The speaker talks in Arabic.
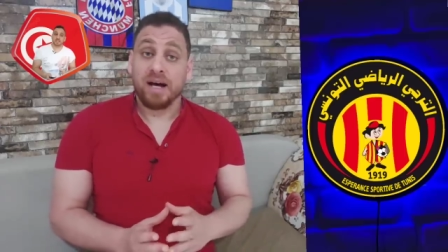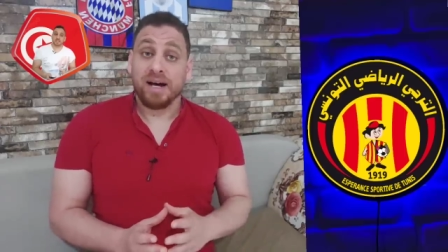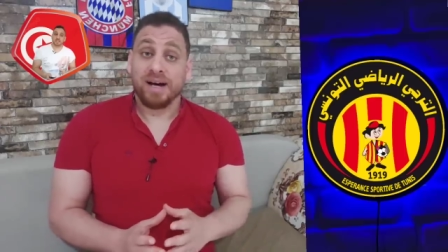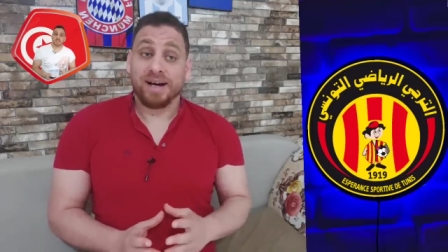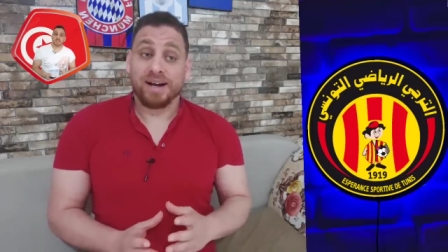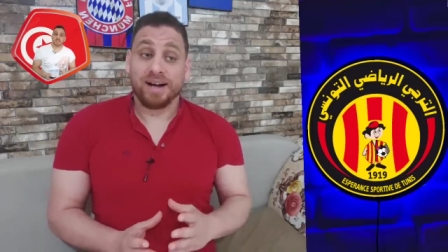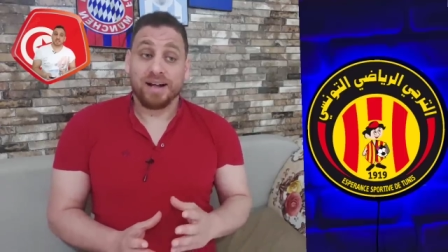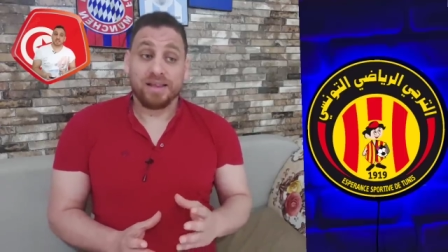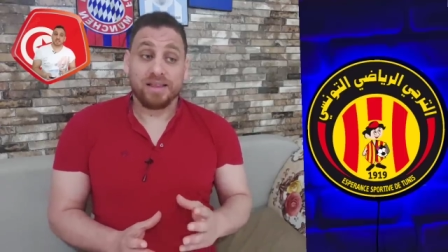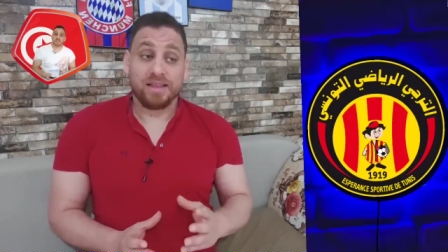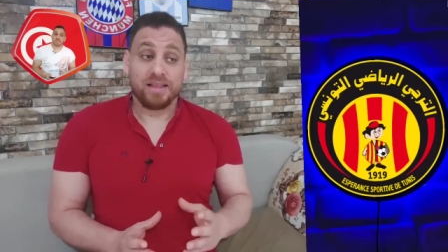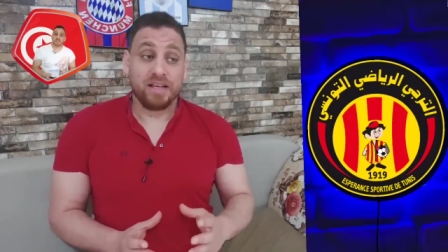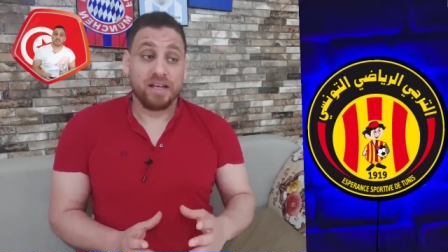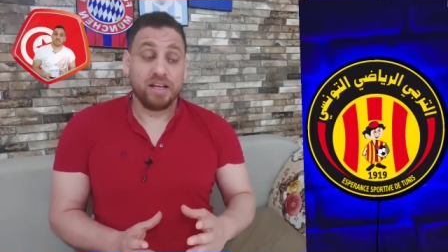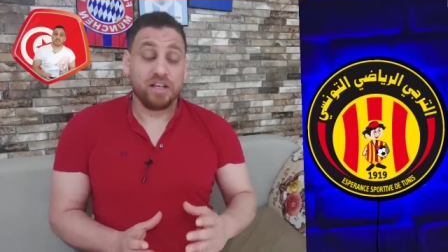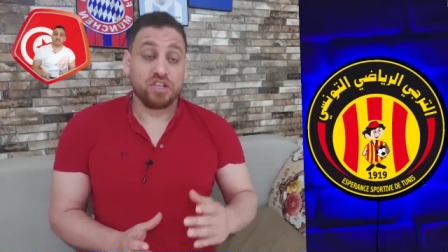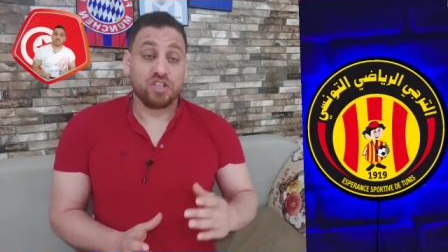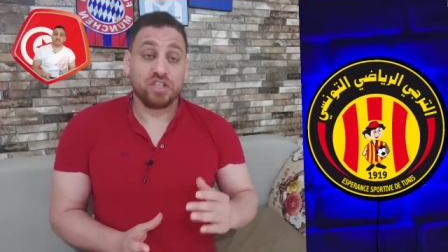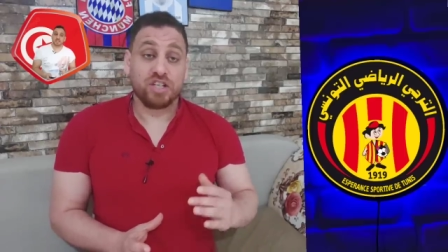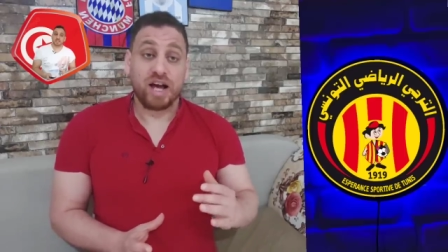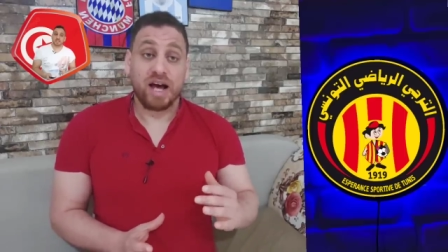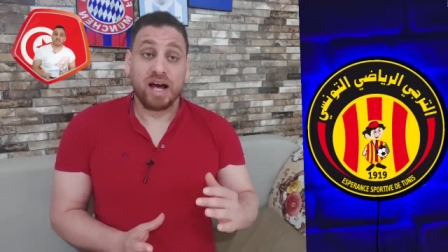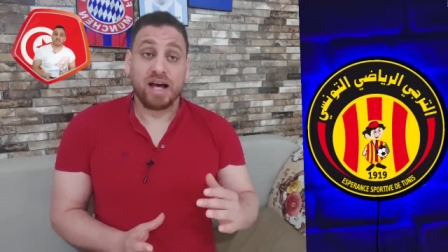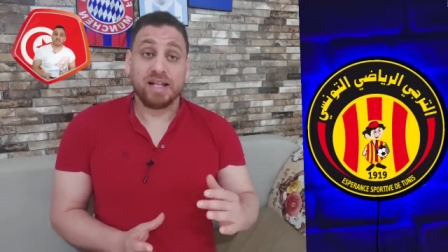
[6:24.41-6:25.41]
راضي
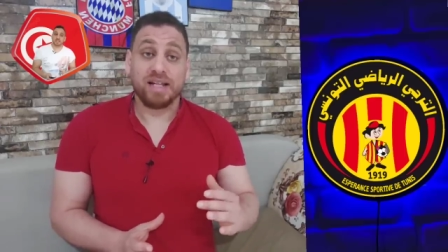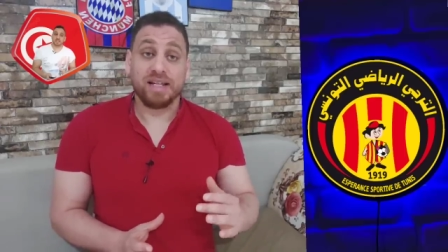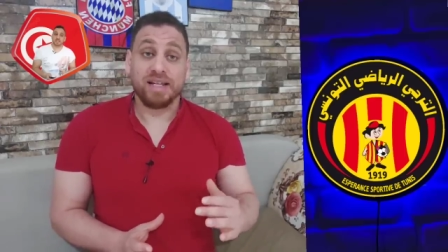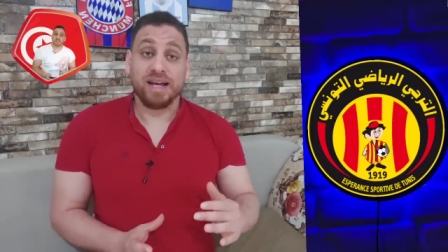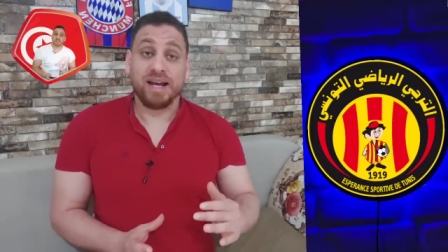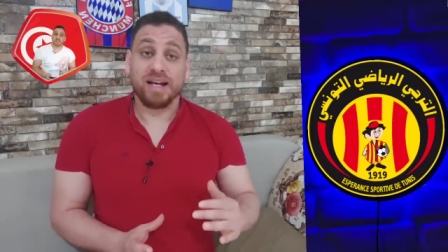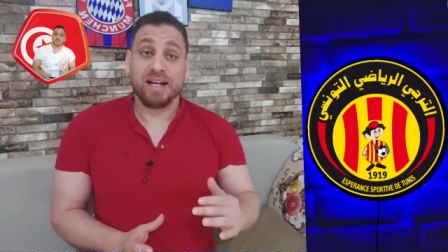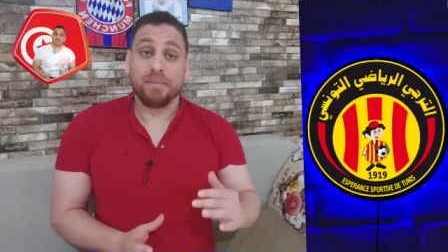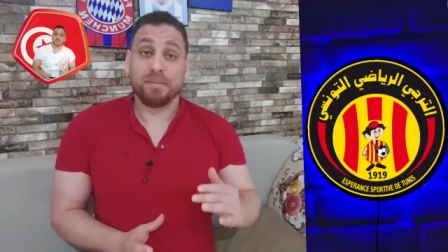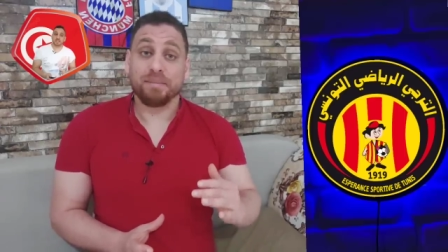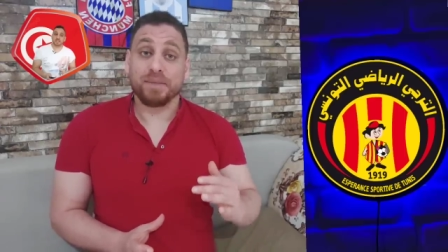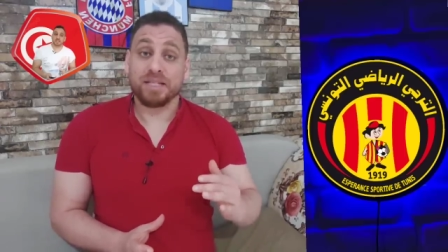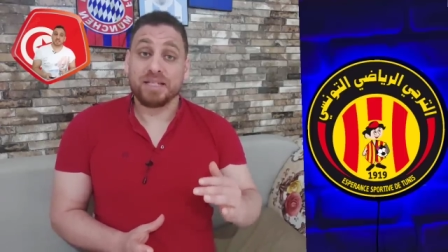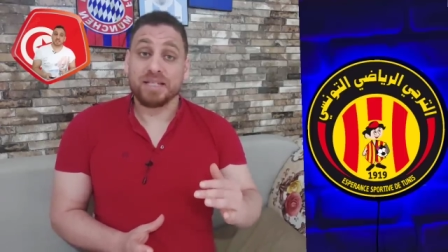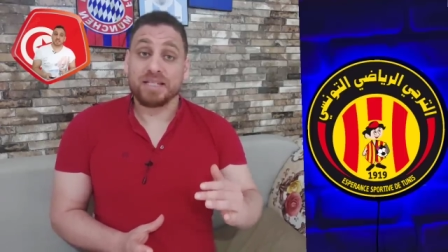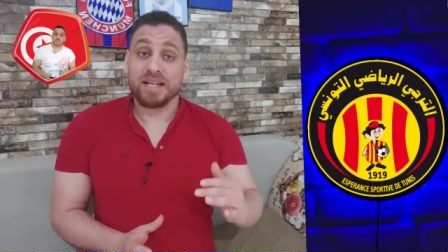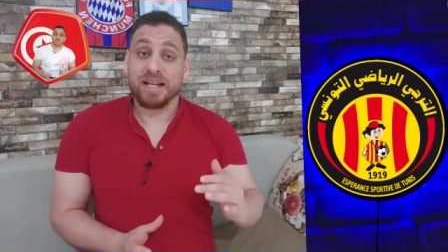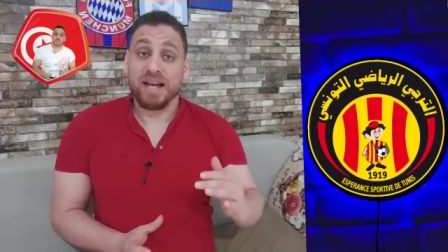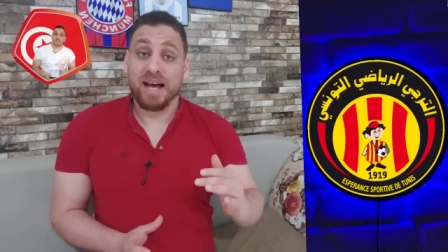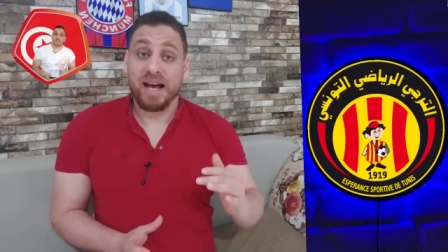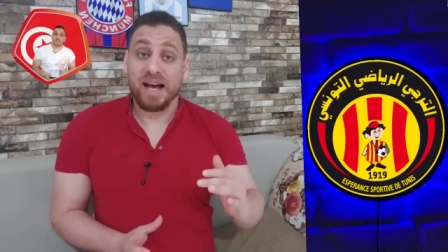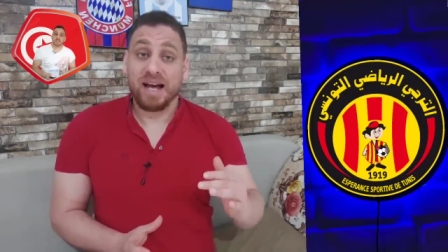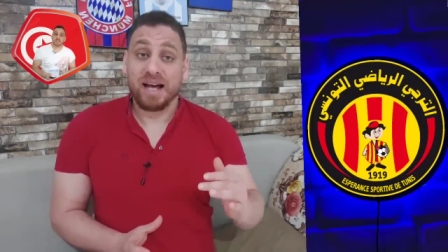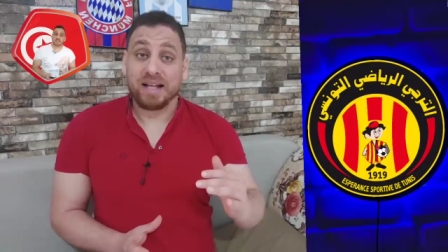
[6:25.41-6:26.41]
الجعادي يعني
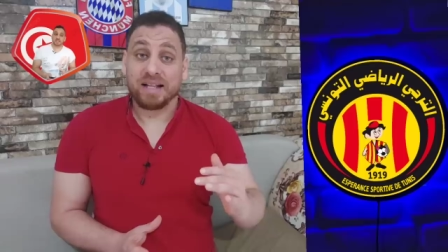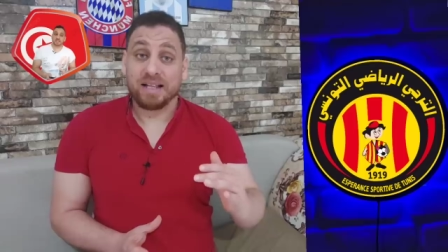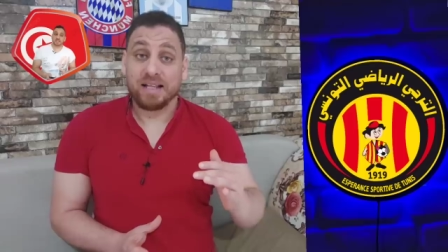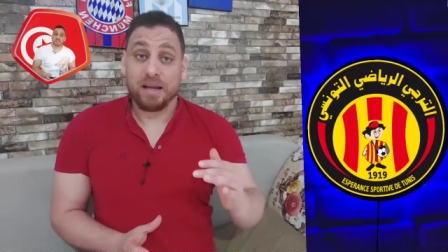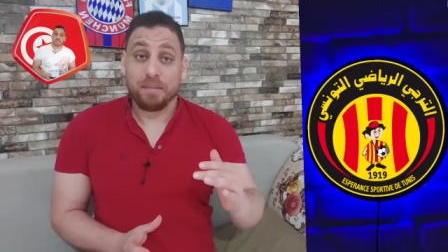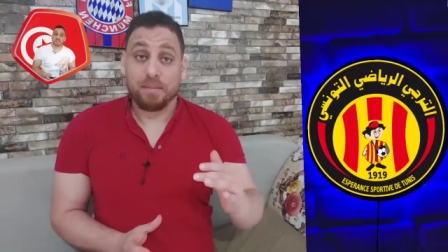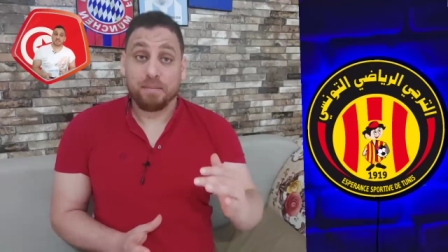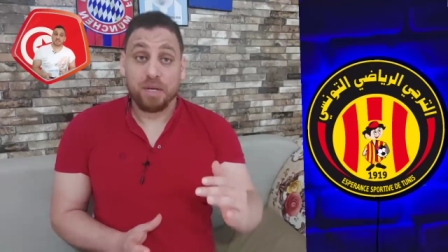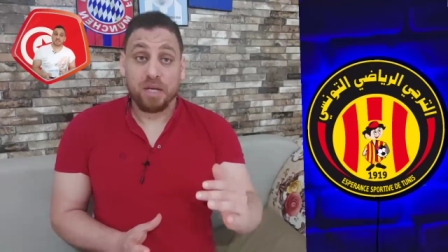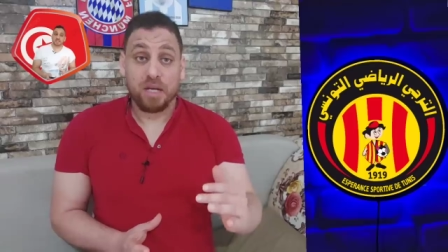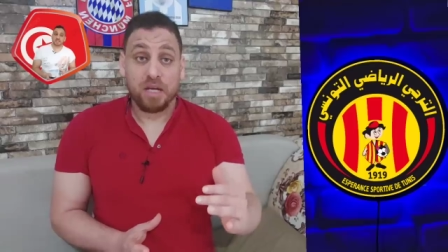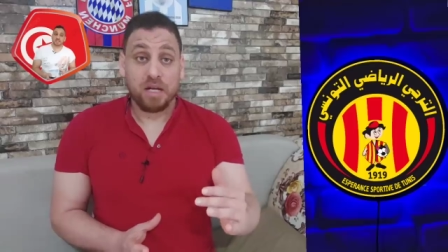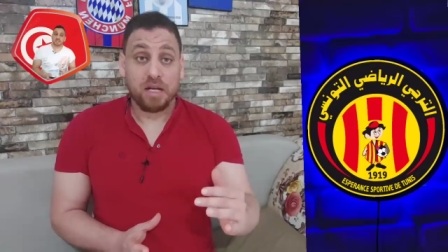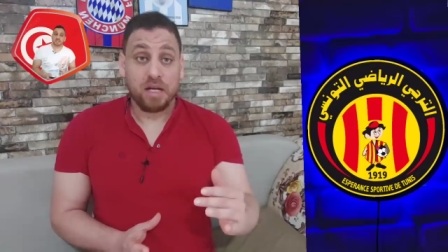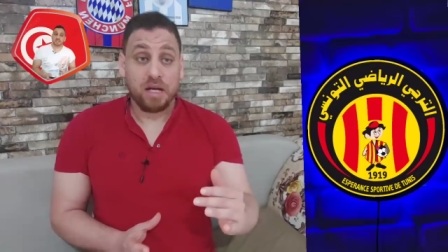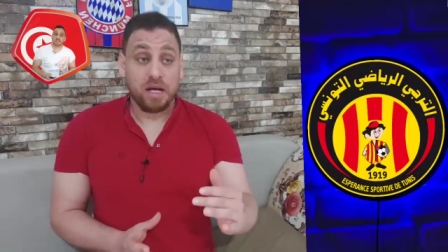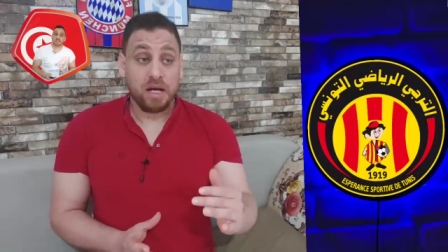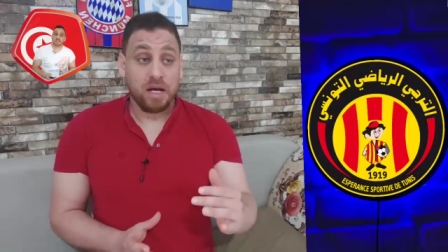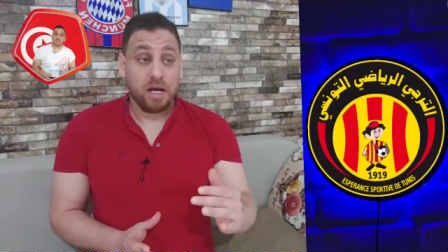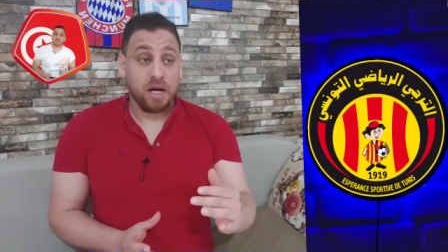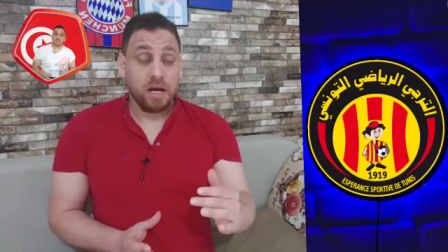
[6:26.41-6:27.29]
بتصريحات نبيل